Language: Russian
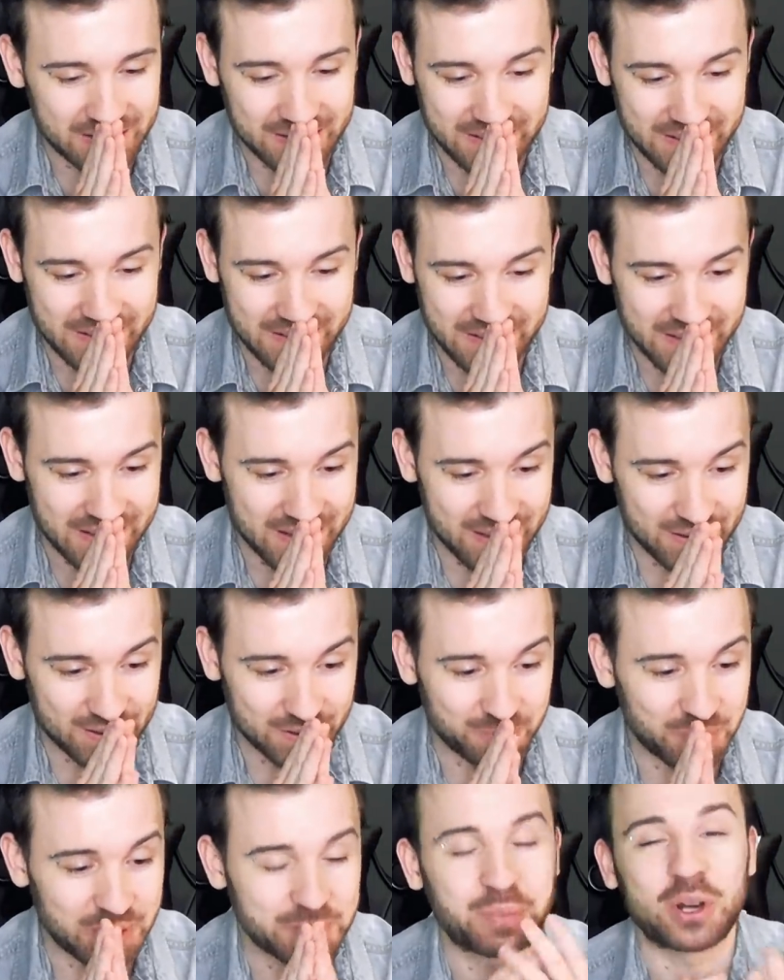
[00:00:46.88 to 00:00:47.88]

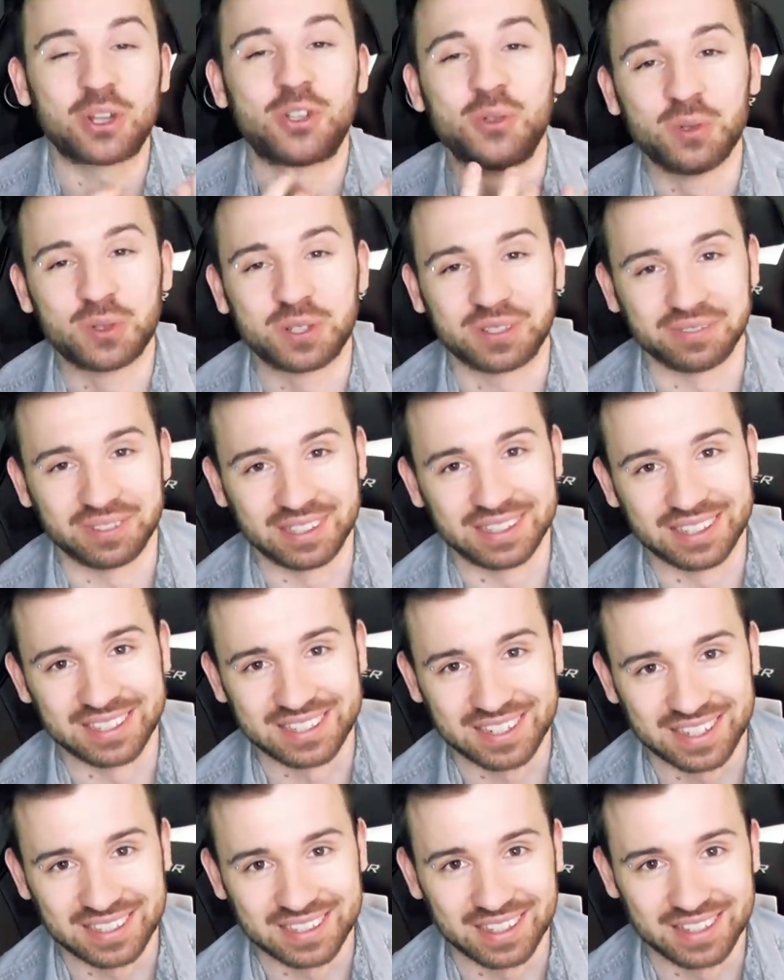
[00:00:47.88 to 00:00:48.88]
э, прочувствовали, так
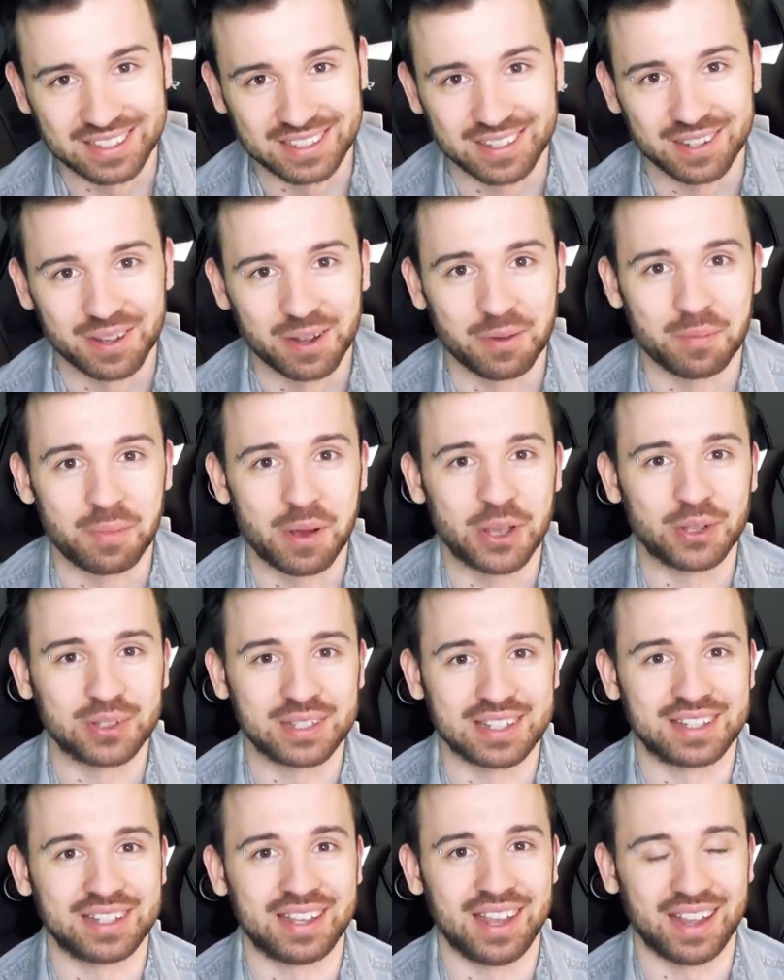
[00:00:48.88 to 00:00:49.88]
сказать, э, мое
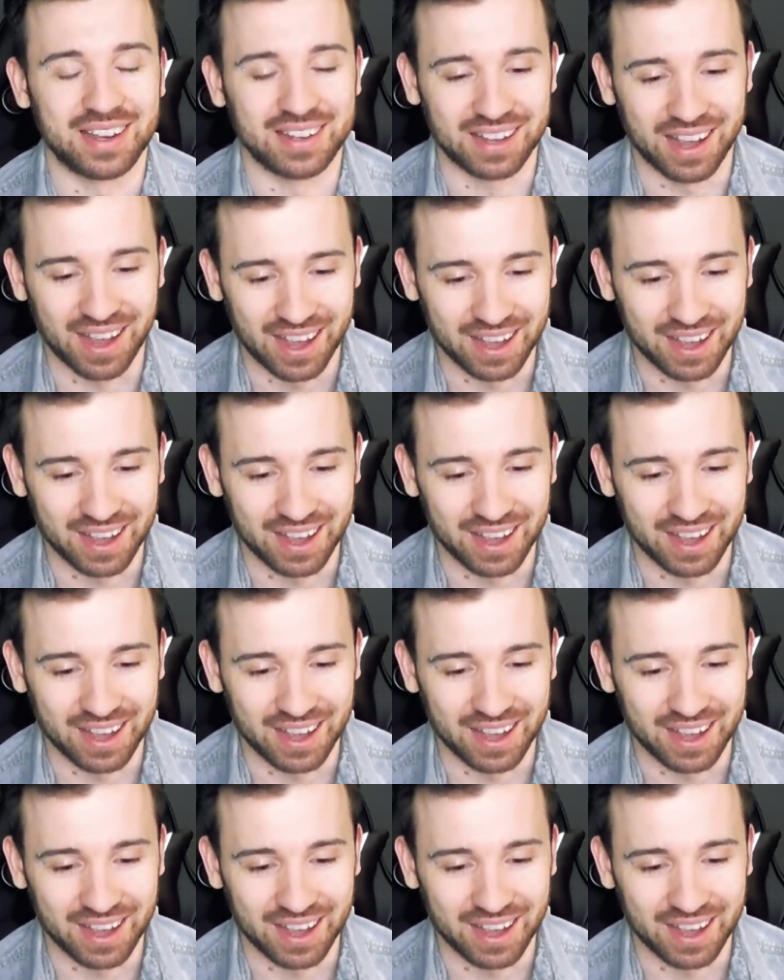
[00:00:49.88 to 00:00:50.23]
состояние.